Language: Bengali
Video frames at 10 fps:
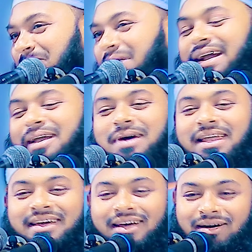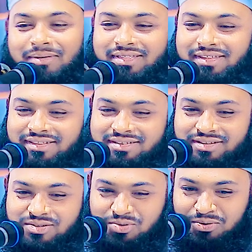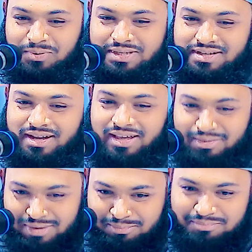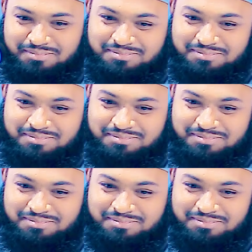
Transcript: বাড়ির মালিককে কামাত দিতেছে চোর বেচারা ইমাম